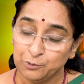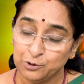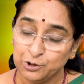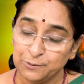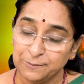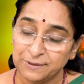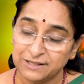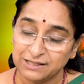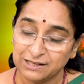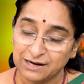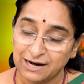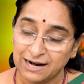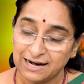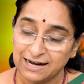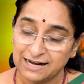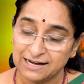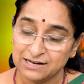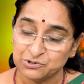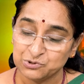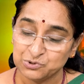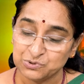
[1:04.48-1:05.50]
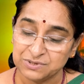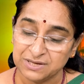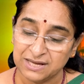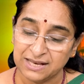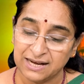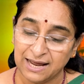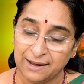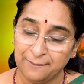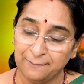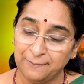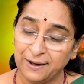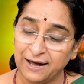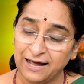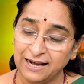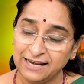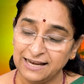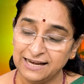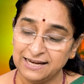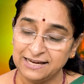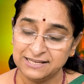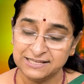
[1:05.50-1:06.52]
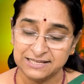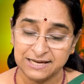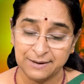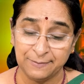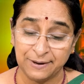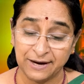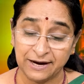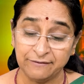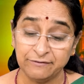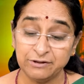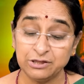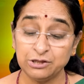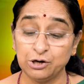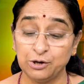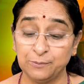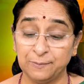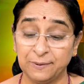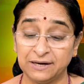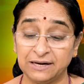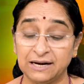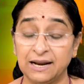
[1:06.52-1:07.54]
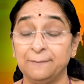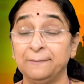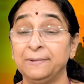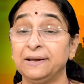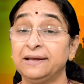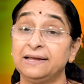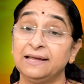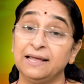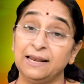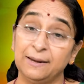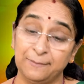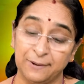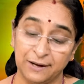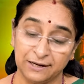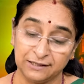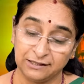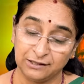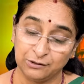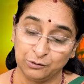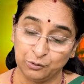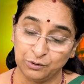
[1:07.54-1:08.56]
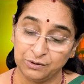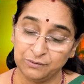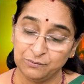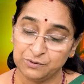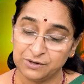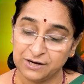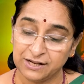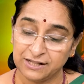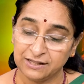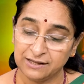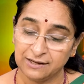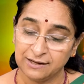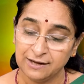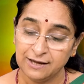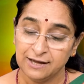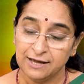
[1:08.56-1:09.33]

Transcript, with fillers: బుద్ధిమంతురాలైన సుశీల బాల్యం నుంచే భగవంతుడి పట్ల మిక్కిలి భక్తితోటి ఉండేది